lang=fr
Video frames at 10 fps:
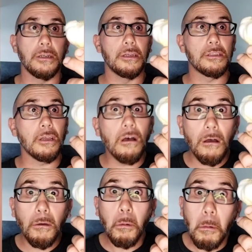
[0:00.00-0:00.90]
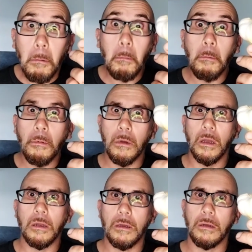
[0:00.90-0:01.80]
et ça,
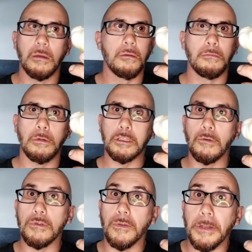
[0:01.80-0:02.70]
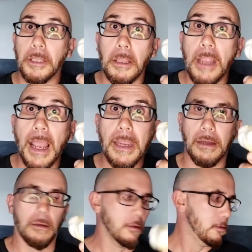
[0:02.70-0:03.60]
bah si vous avez une tête d'ail.